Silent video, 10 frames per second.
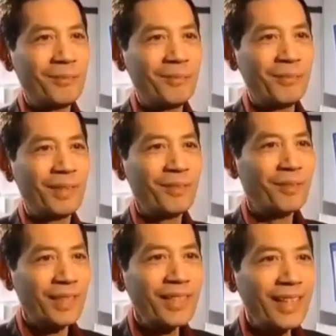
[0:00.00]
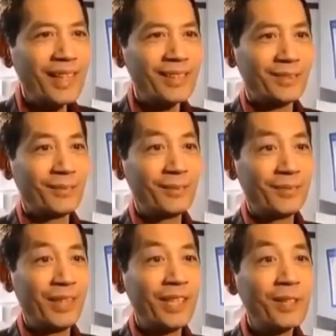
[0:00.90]
dann hat er wenig Geld,
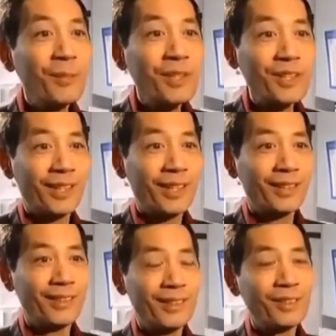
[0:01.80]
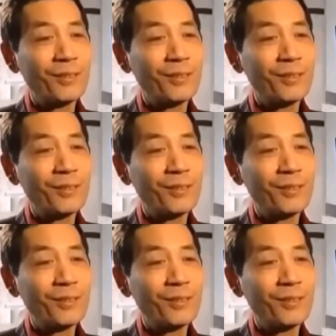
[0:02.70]
weniger Möglichkeiten.